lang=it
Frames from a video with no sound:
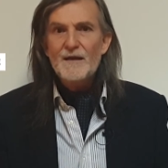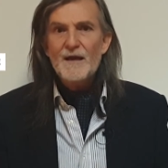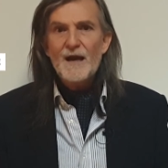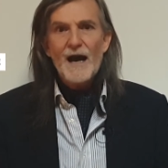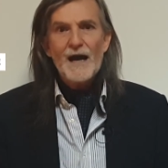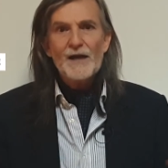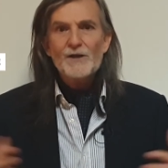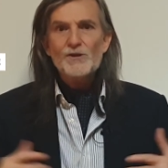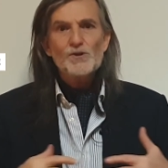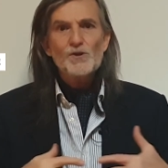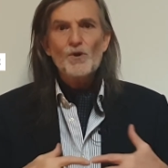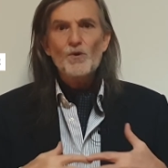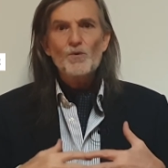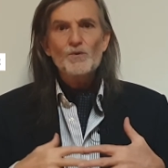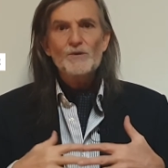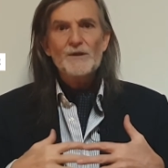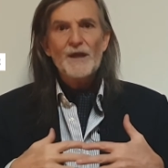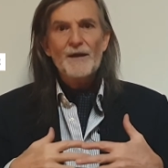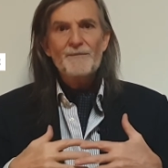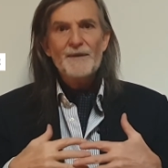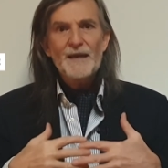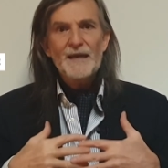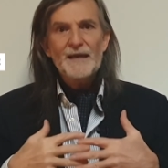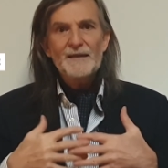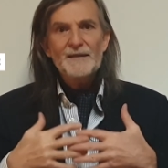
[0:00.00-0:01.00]

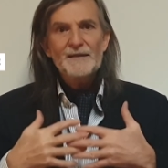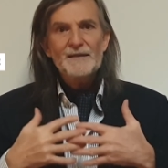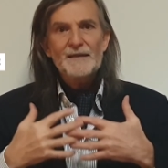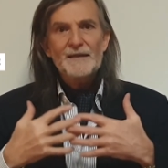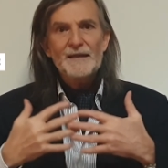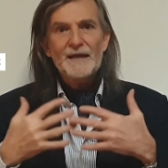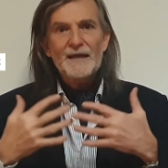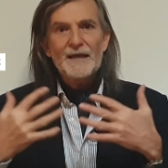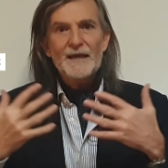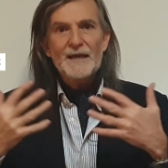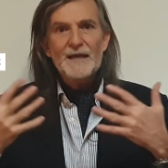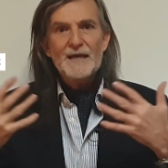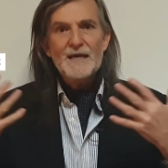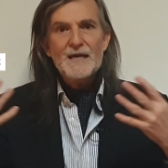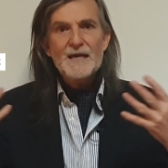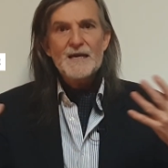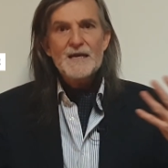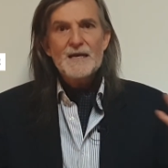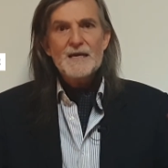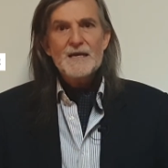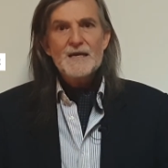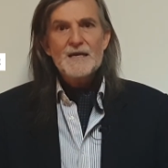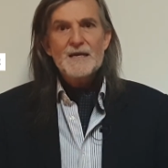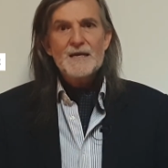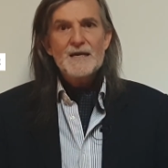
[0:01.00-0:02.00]
assolutamente,
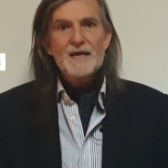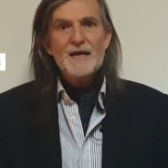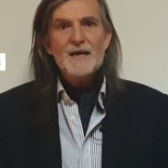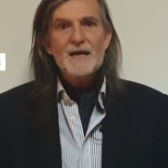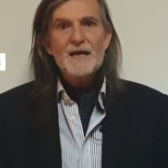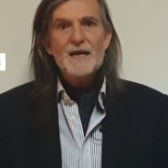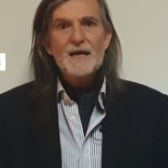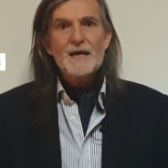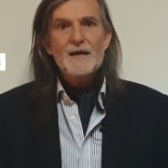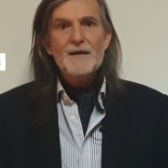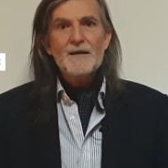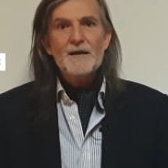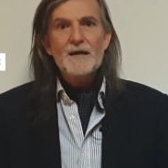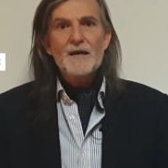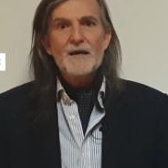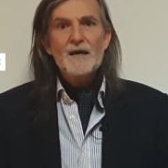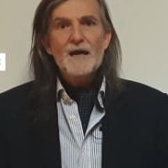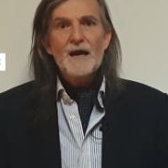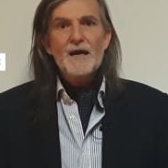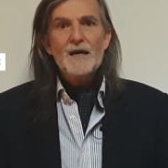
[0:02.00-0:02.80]
eh,